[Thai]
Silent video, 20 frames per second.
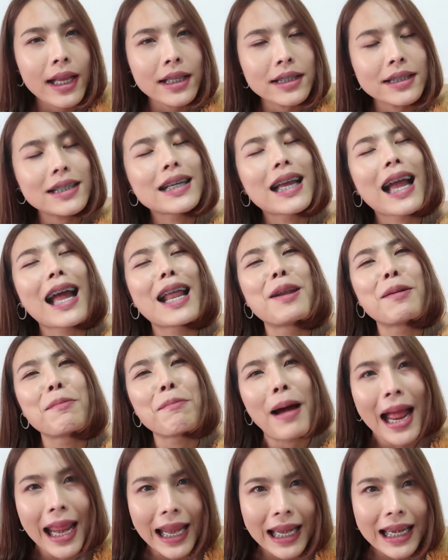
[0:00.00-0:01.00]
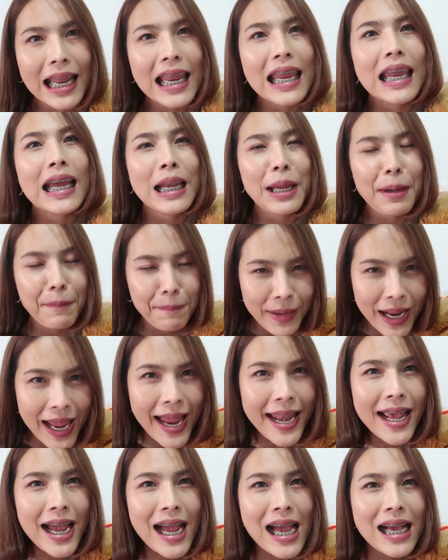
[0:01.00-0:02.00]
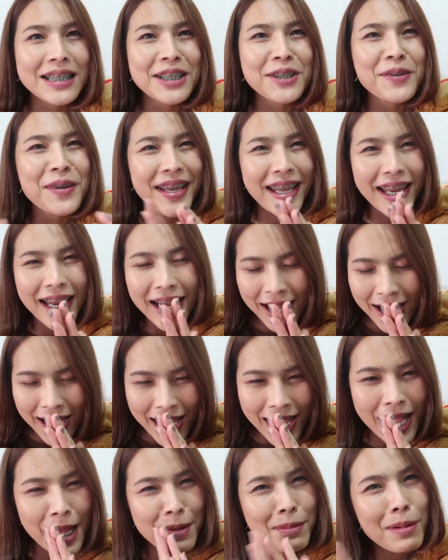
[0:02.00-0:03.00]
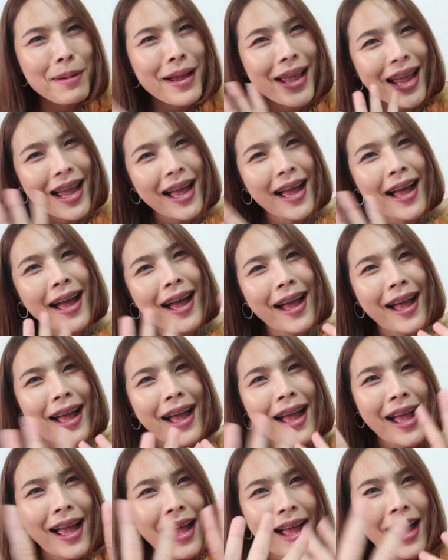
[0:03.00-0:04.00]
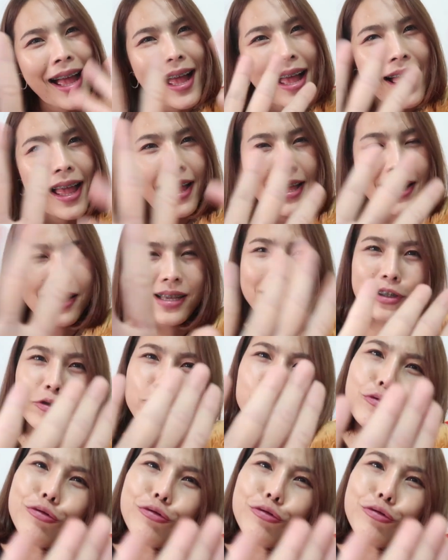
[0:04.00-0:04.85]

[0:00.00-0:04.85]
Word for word: เจอกันใหม่ในคลิปหน้านะคะสวัสดีค่ะบ๊ายบายค่ะ